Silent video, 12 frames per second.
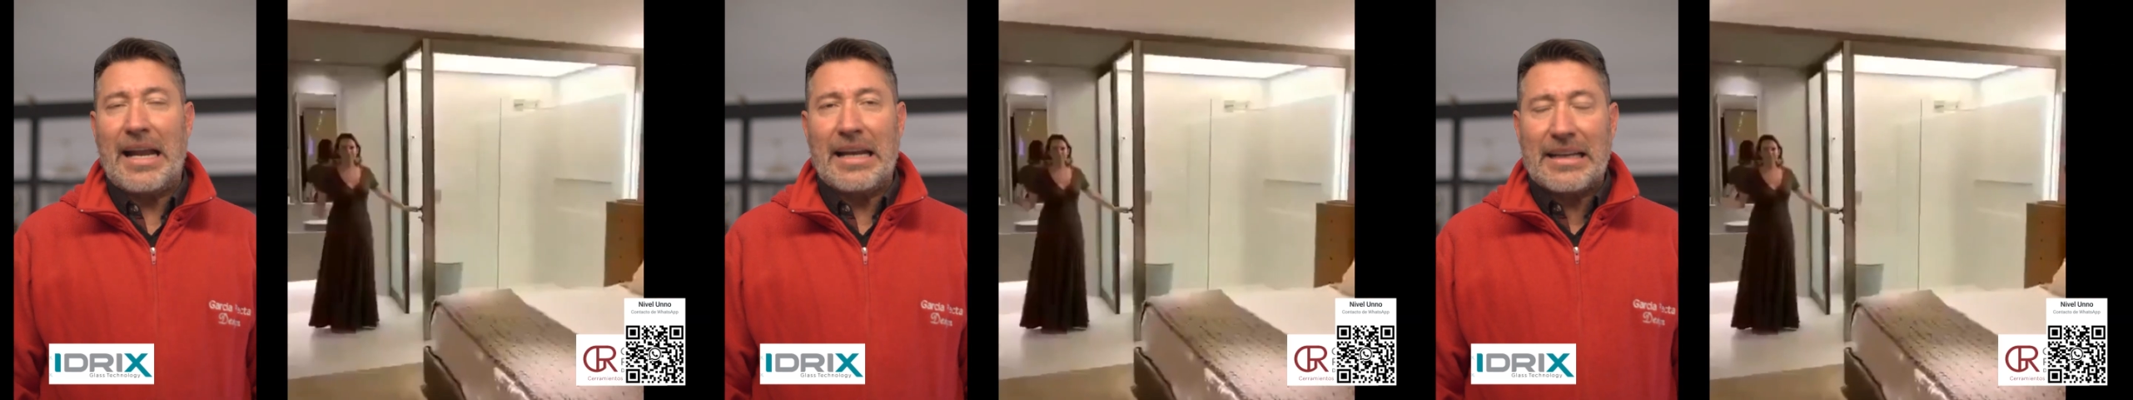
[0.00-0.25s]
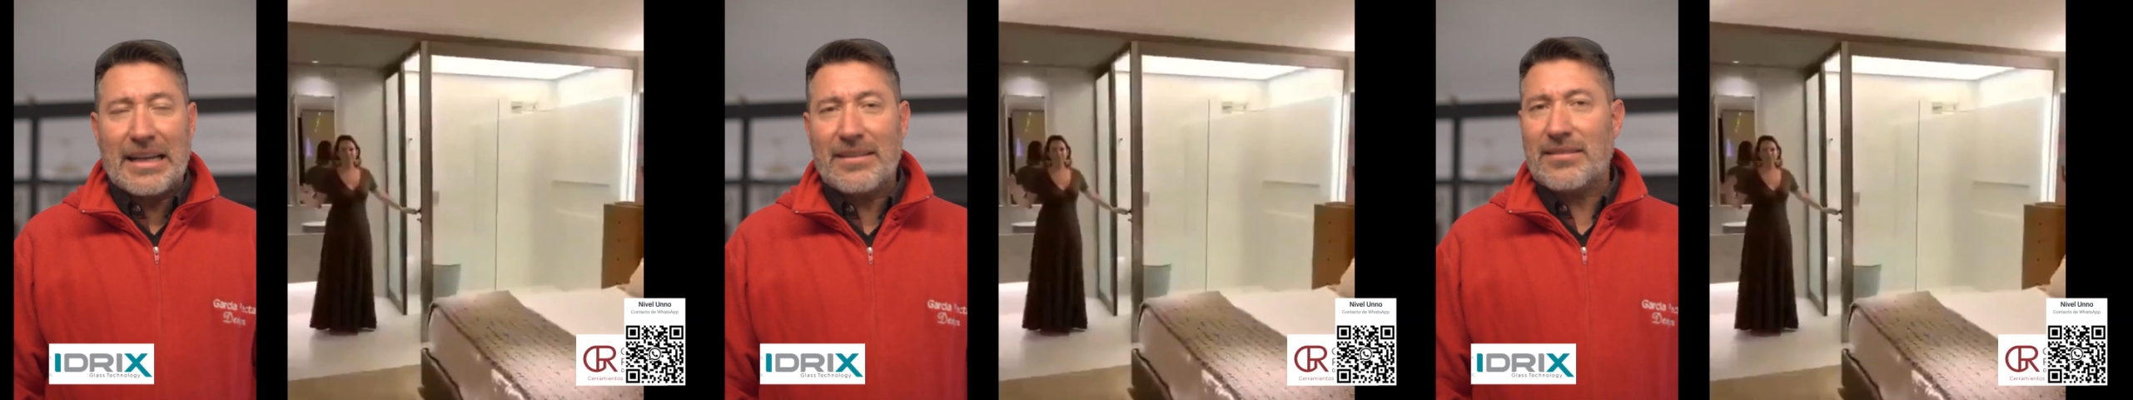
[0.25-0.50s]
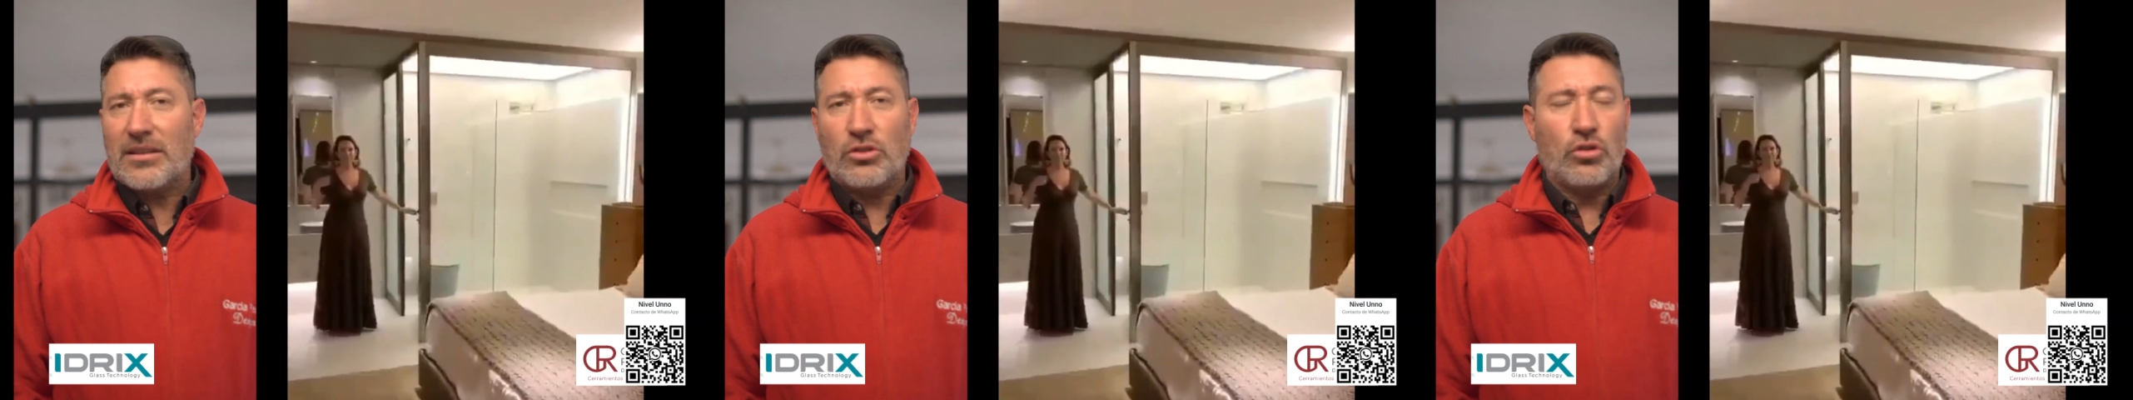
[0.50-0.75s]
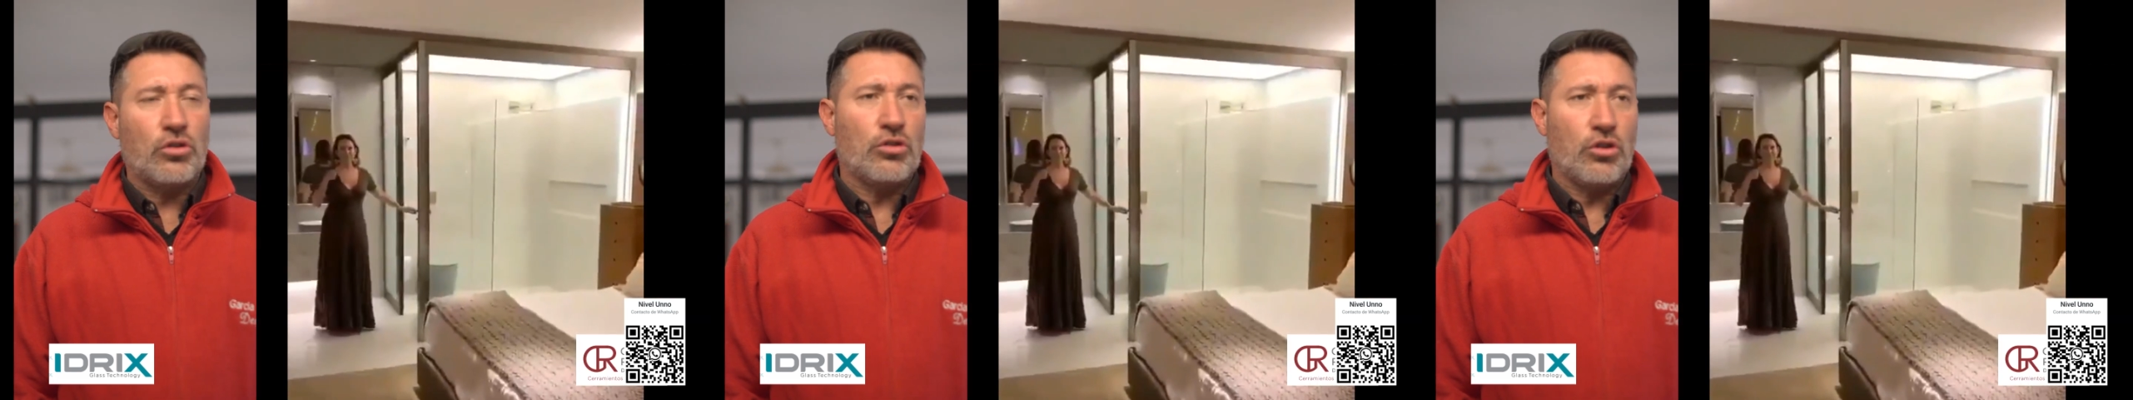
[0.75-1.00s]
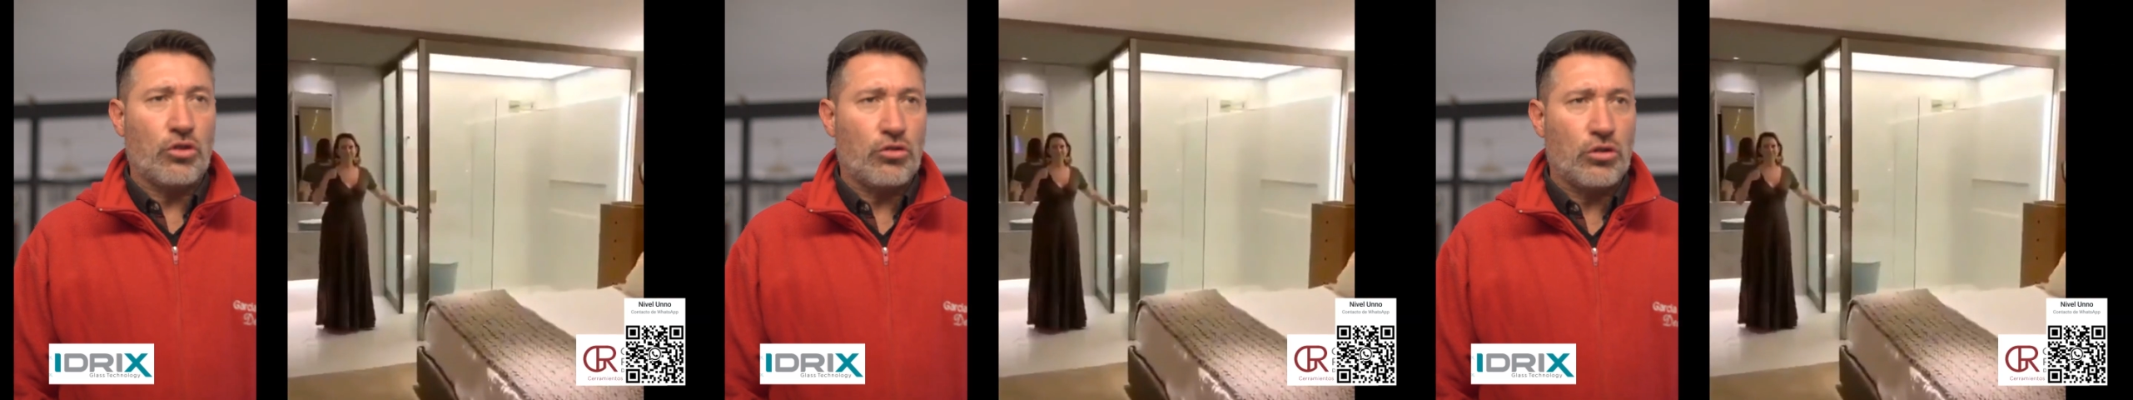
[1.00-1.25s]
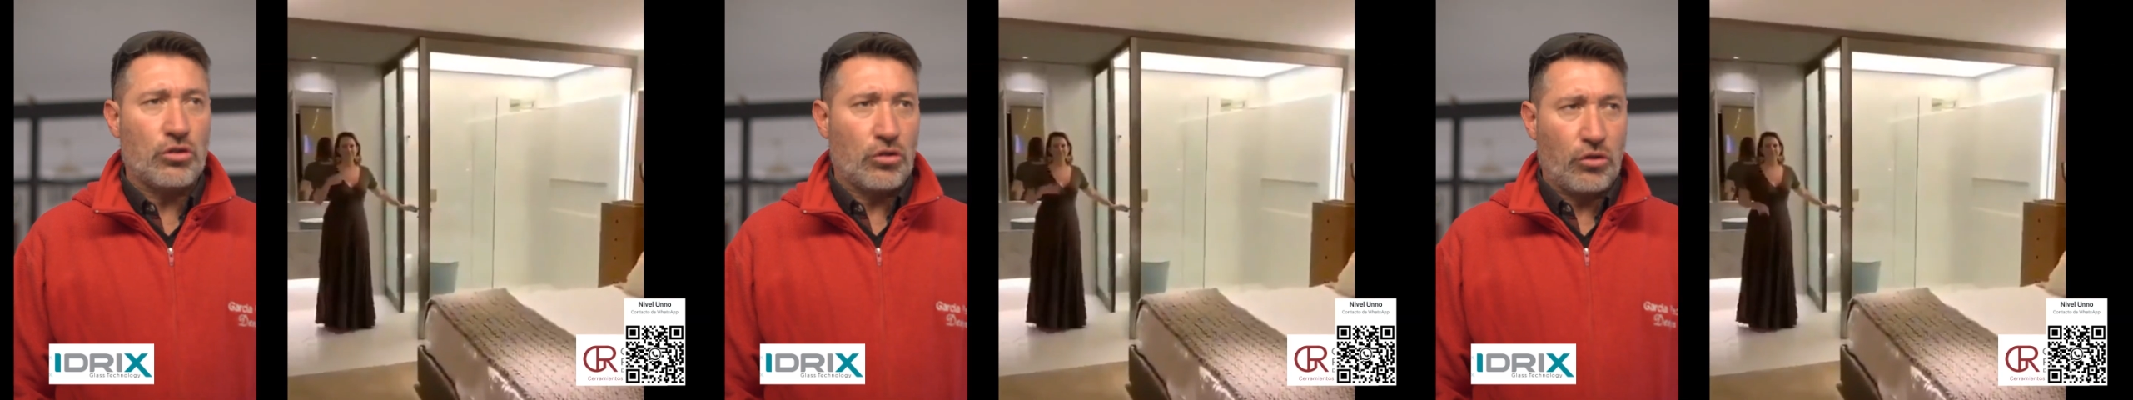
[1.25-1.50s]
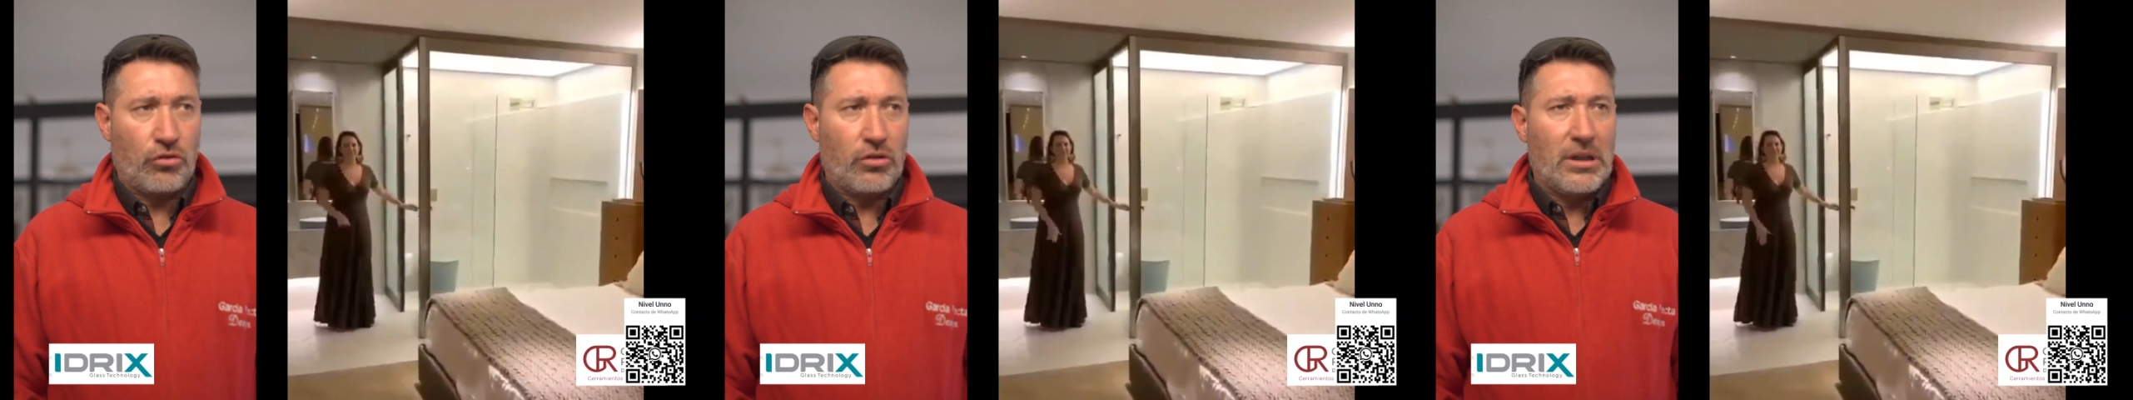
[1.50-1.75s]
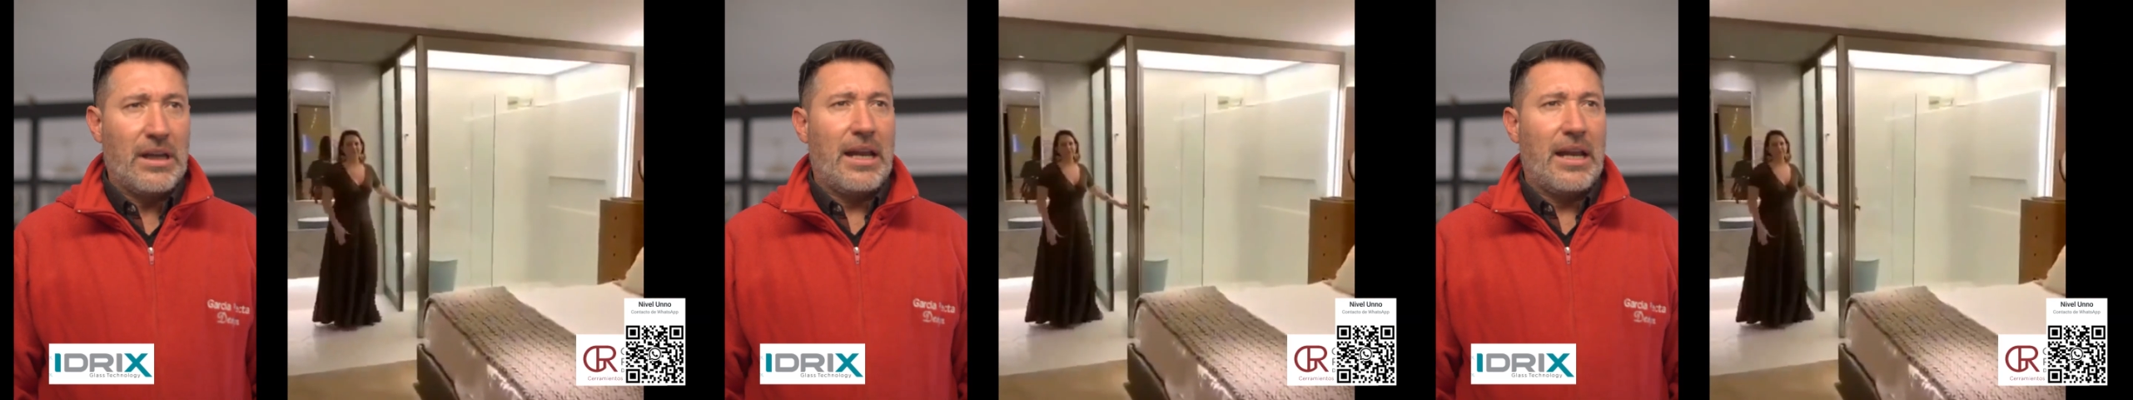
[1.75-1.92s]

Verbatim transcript: al alcance de todos nosotros.